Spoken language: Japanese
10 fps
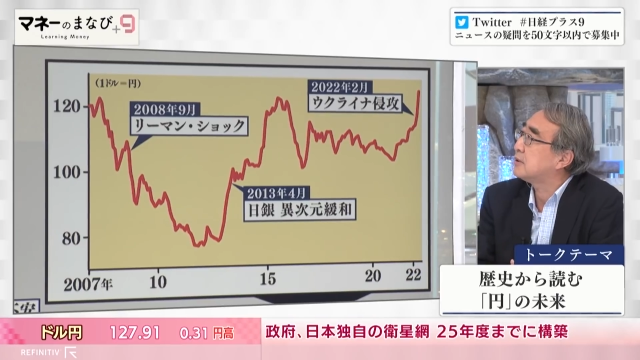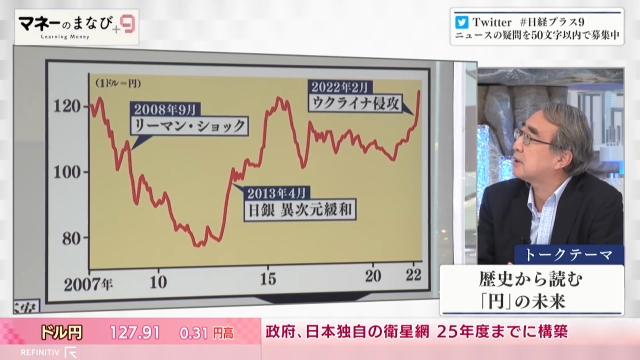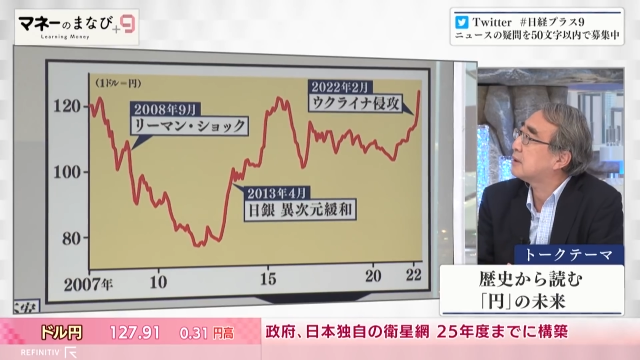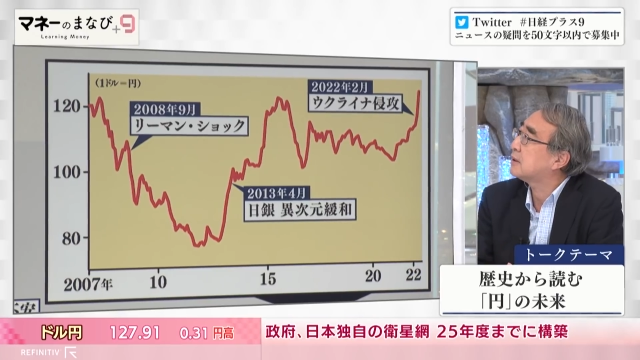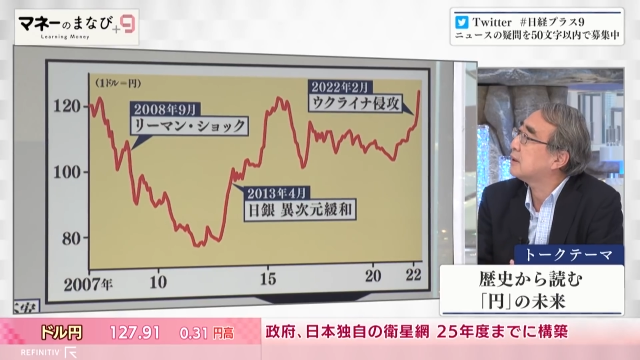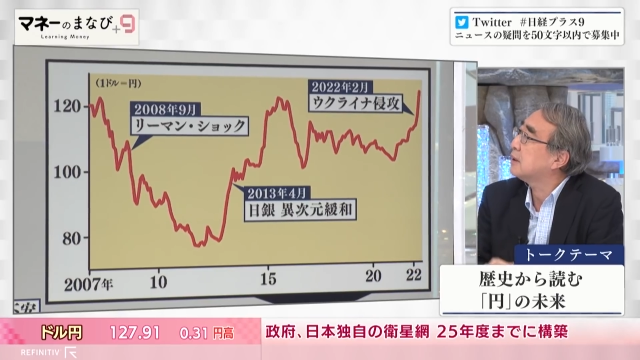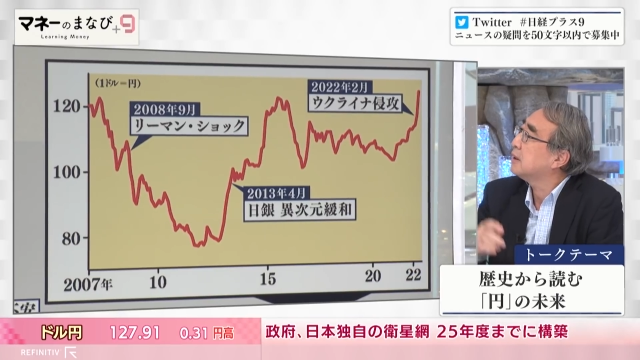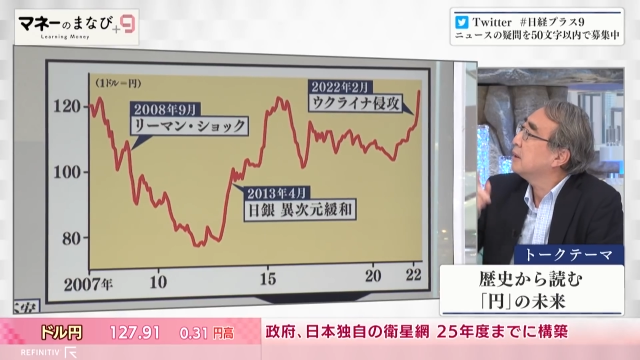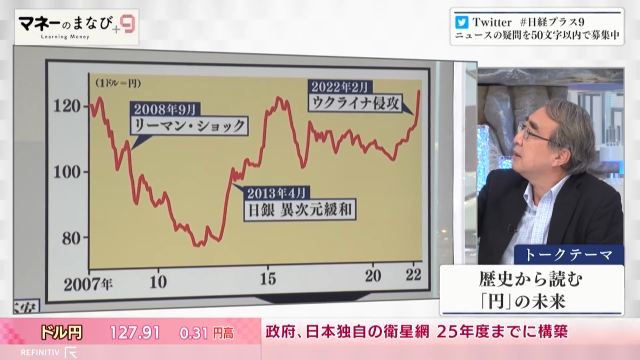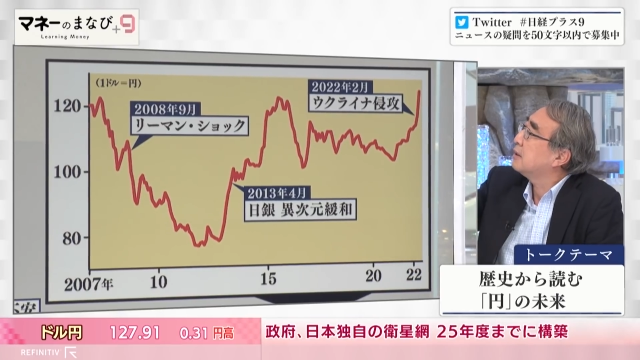したがって
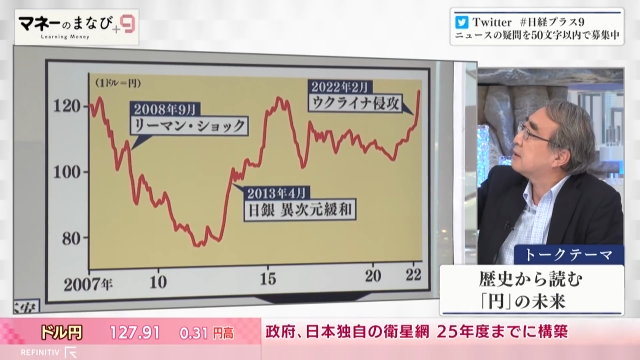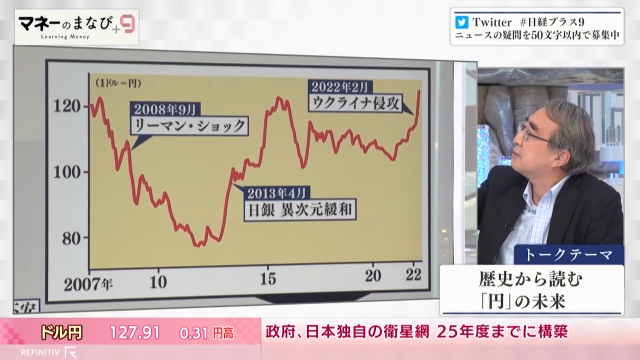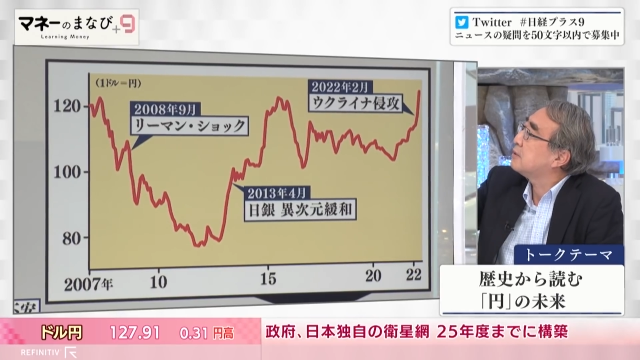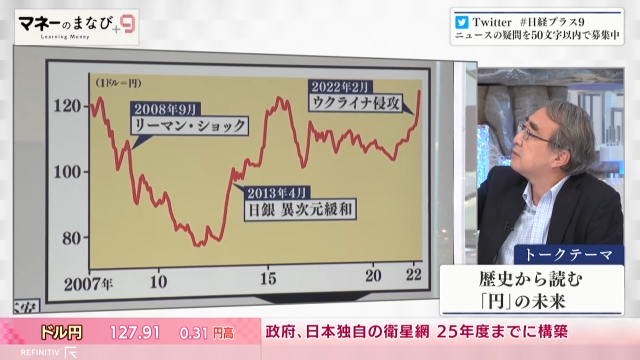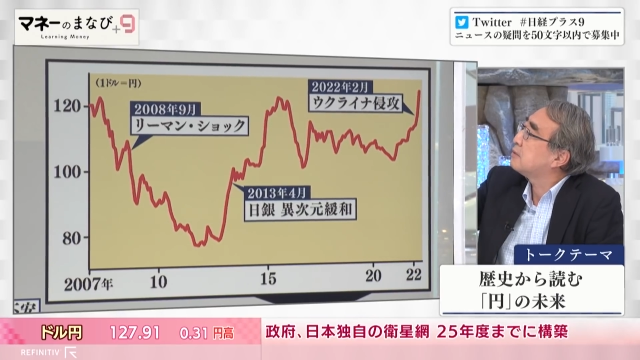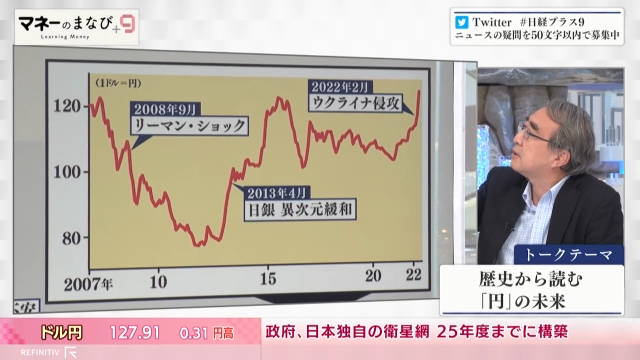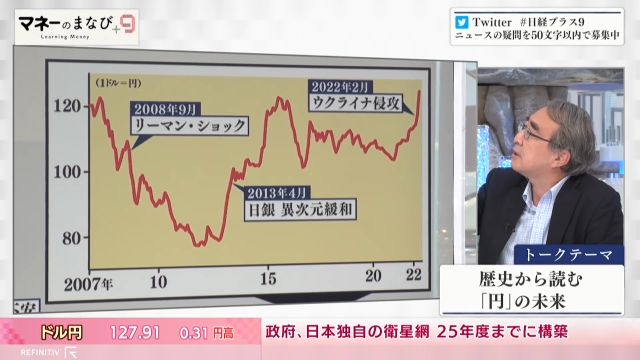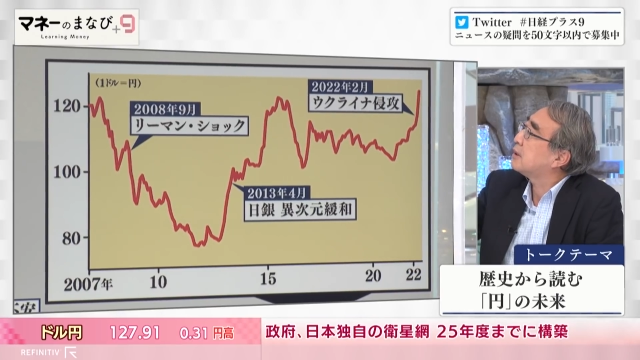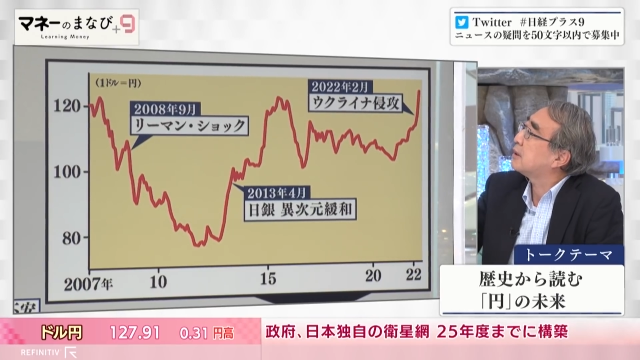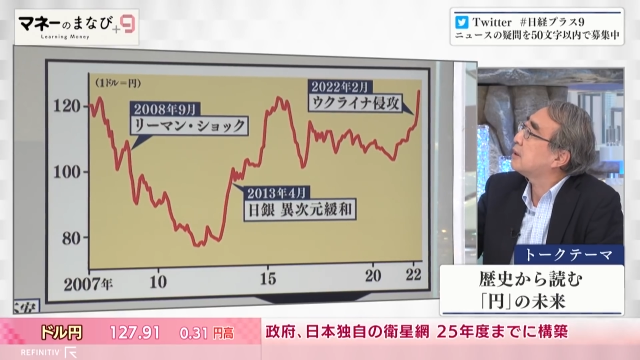120円
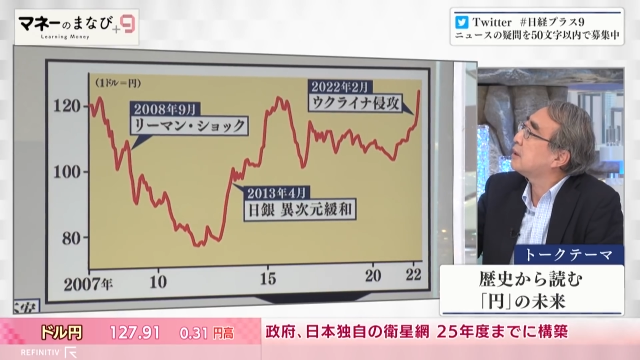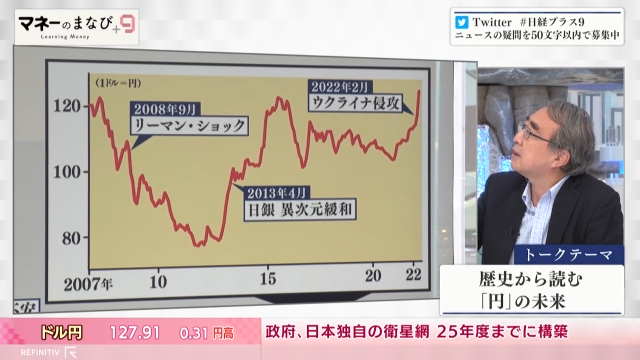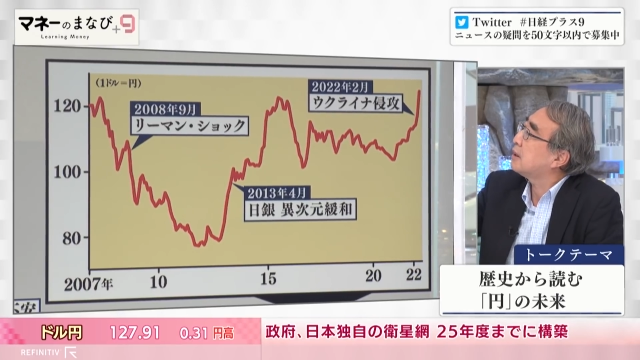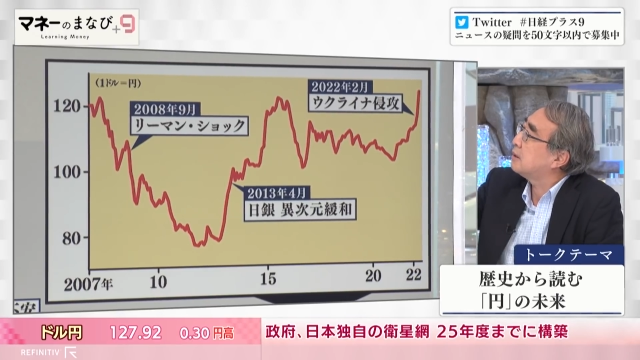台から